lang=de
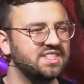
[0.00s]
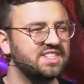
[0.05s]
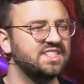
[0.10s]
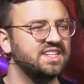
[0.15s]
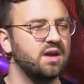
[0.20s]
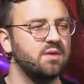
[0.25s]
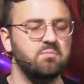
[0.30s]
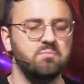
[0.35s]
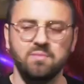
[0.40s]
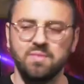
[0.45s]

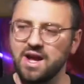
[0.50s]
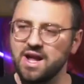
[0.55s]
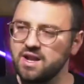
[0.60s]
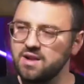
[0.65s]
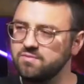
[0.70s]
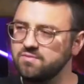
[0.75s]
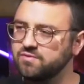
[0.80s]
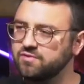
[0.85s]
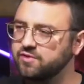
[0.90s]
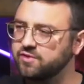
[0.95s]

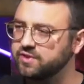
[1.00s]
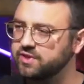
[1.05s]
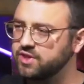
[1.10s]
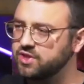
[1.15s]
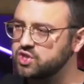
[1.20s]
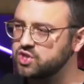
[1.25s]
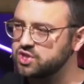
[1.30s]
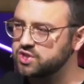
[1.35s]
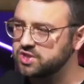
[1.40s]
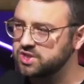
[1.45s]
zermalmt von den
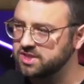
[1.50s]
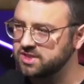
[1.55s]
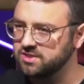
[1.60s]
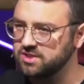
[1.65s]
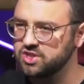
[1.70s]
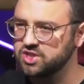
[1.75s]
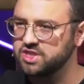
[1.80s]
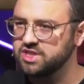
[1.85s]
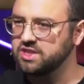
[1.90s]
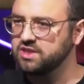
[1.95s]

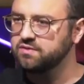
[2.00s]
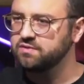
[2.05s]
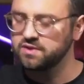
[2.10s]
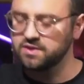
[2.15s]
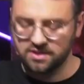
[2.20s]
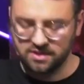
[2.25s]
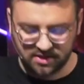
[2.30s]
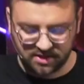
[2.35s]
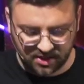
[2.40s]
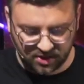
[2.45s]

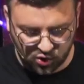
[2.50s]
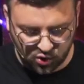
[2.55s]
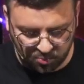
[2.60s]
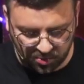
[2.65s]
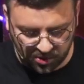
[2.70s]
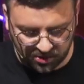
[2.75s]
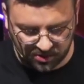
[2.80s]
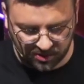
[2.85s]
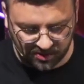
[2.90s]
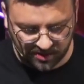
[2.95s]
Stiefeln der
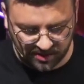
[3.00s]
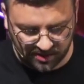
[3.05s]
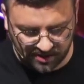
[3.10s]
Spötter.